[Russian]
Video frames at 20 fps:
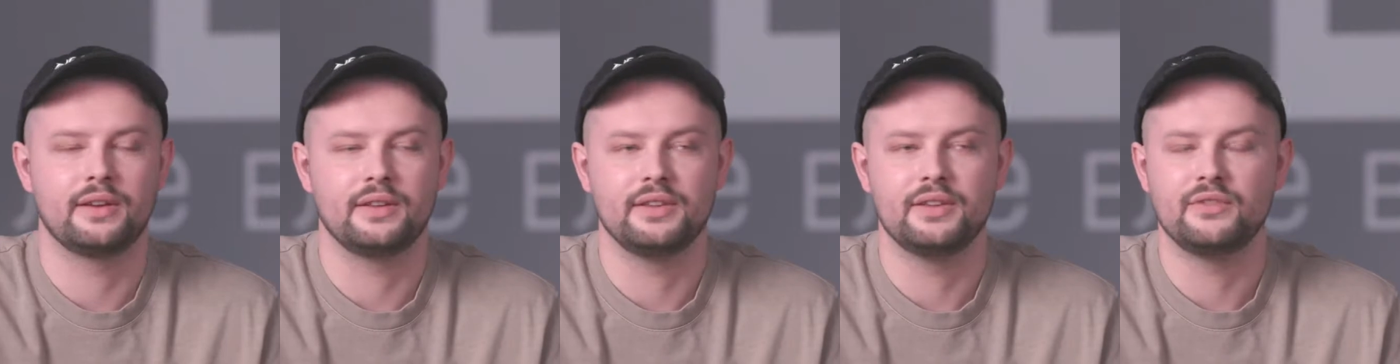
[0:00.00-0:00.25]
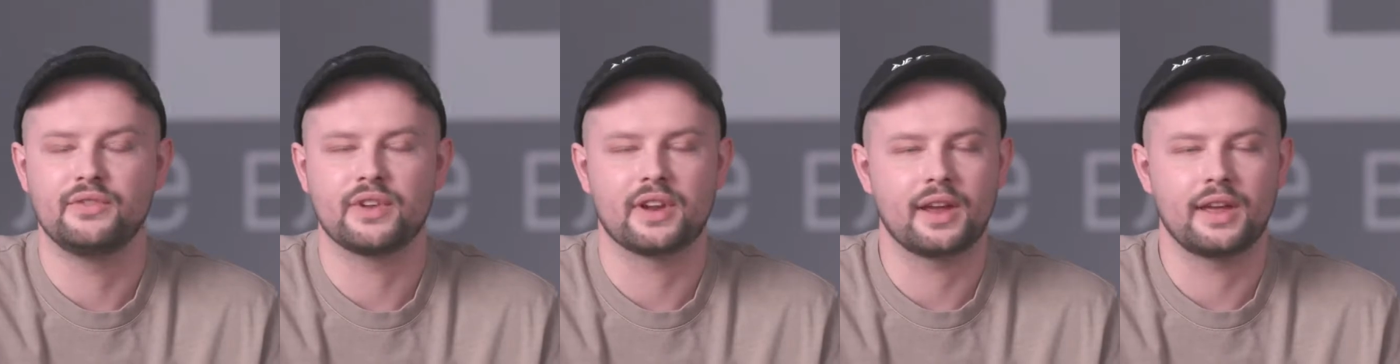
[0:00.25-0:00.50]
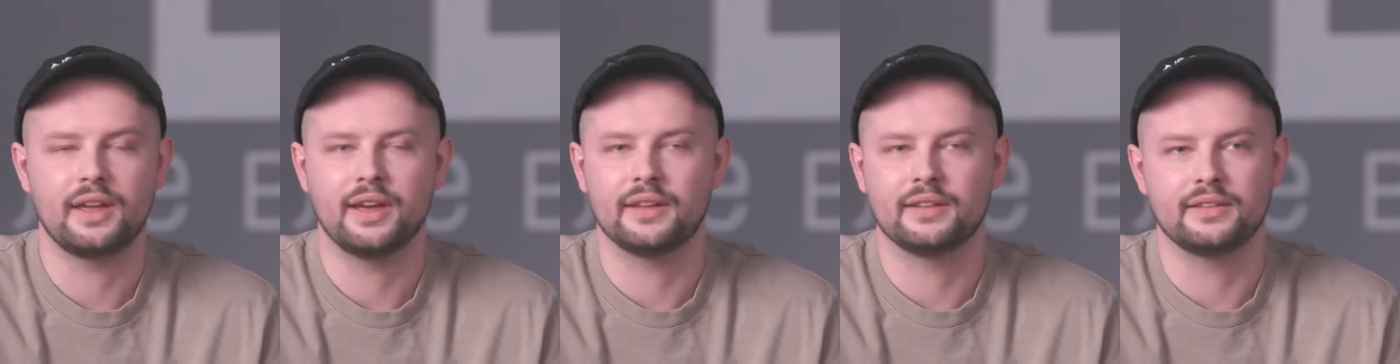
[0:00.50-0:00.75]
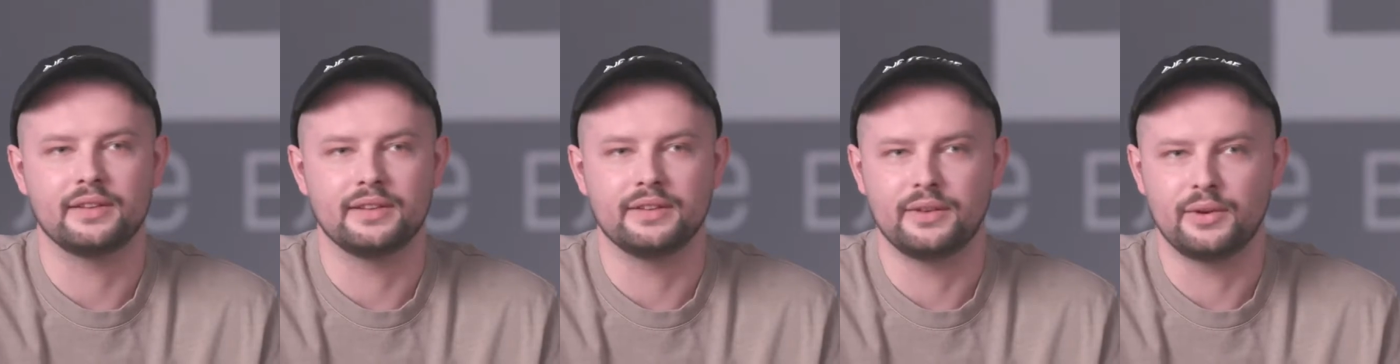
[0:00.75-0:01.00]

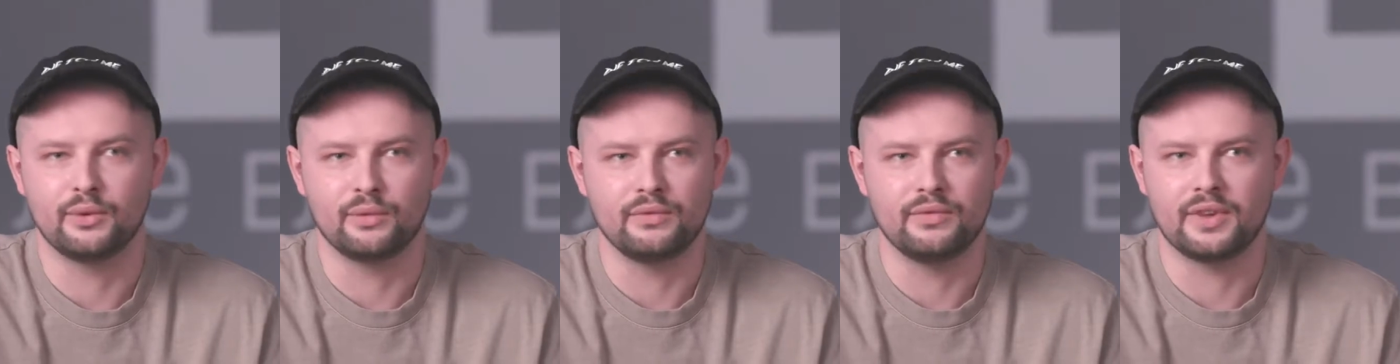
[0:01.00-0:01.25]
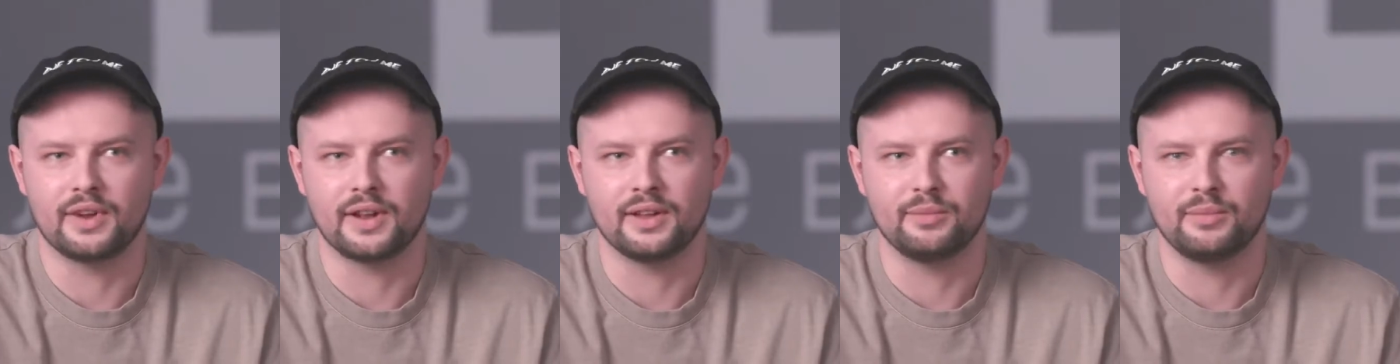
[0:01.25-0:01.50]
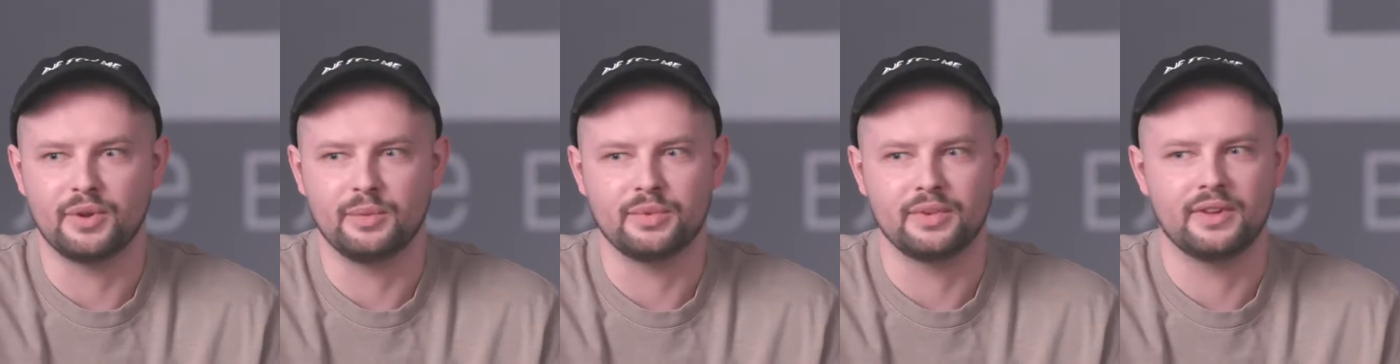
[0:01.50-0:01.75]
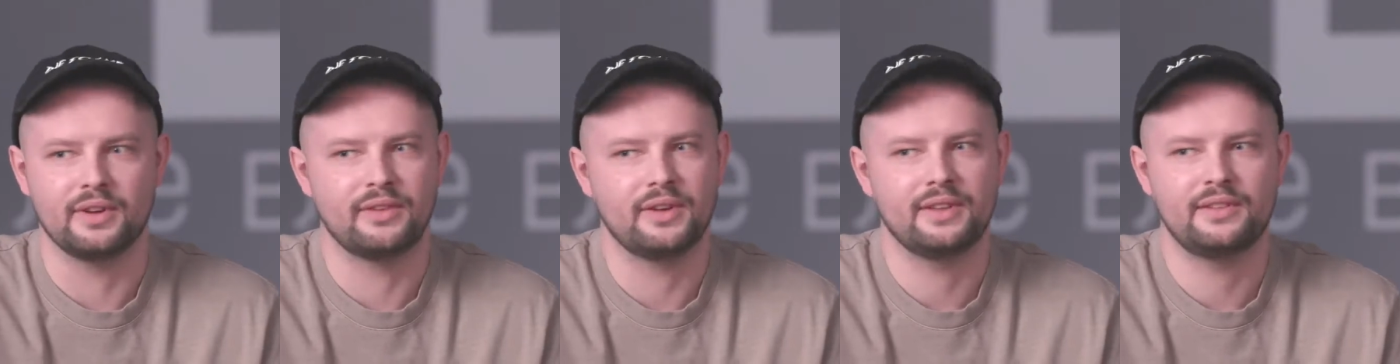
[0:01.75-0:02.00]
невероятный триумвират
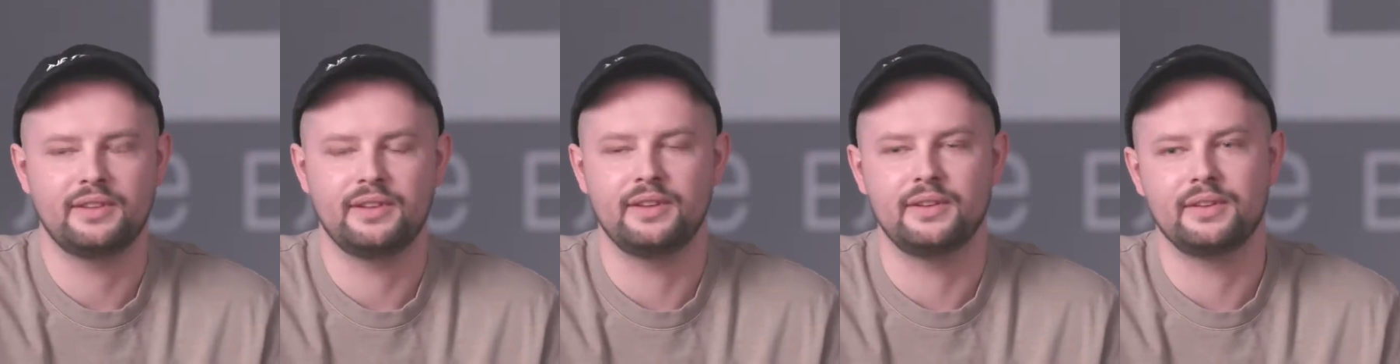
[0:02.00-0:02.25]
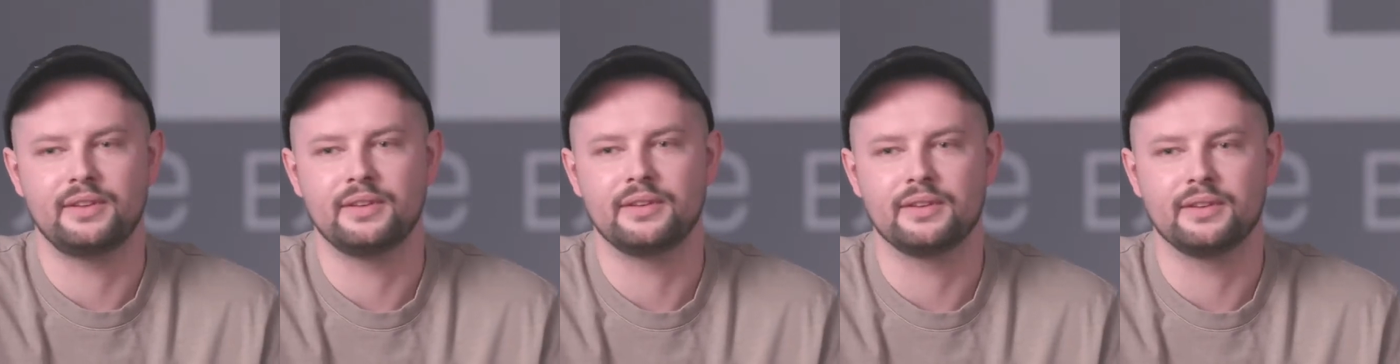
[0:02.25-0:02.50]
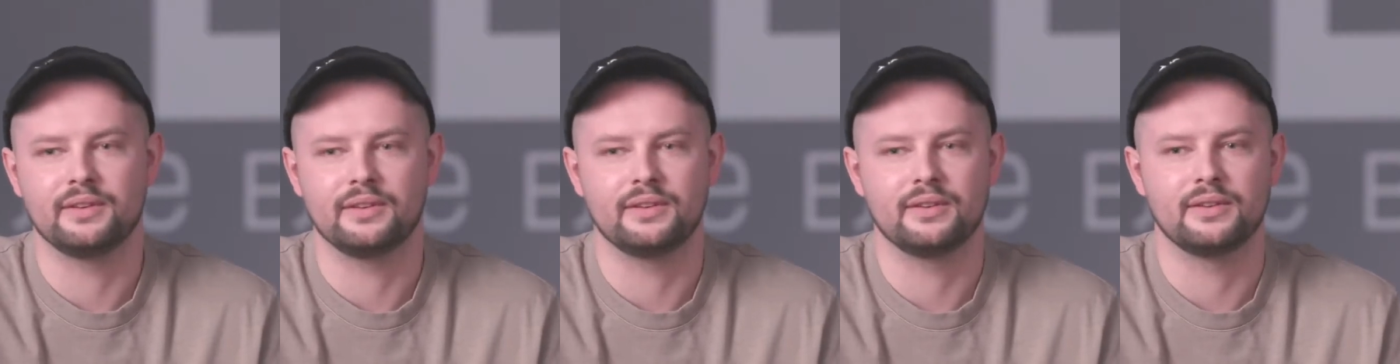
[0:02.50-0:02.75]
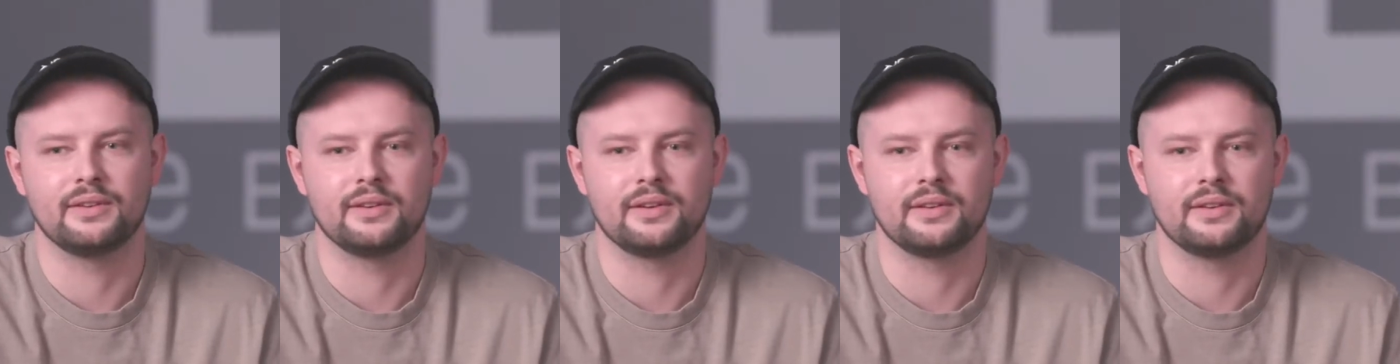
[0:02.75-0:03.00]
преподавателей
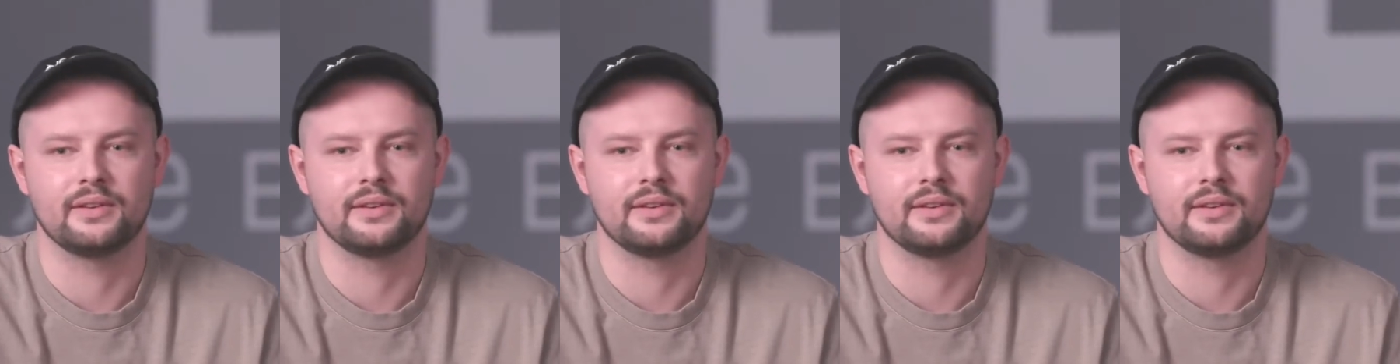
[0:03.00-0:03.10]
э,